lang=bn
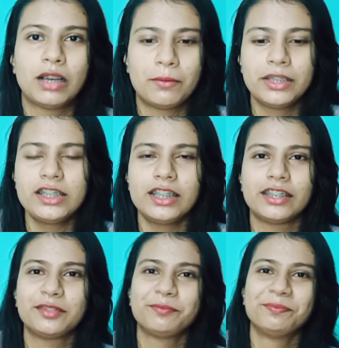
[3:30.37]
ভাবা যায়
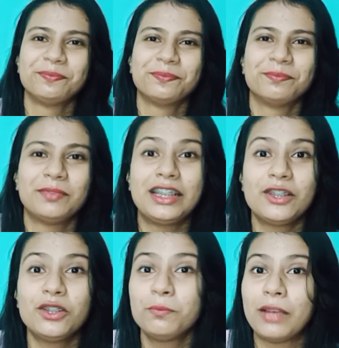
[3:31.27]
মানে
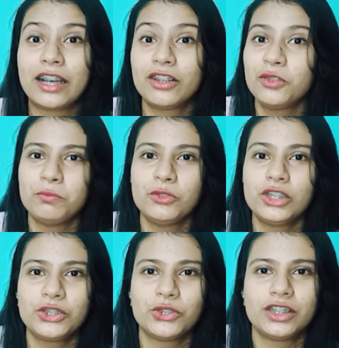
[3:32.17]
এগুলো ব্যাকগ্রাউন্ড
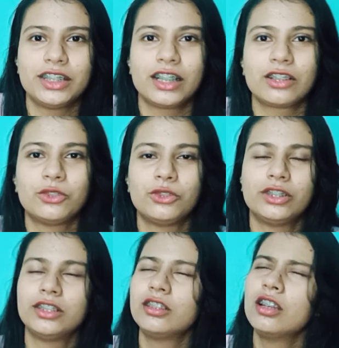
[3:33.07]
মিউজিক চলছে এক
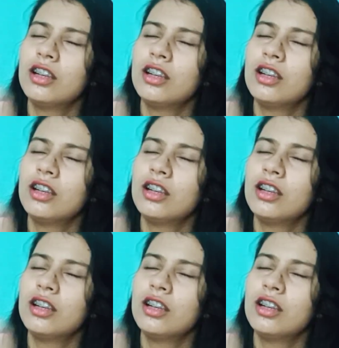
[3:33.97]
ধরনের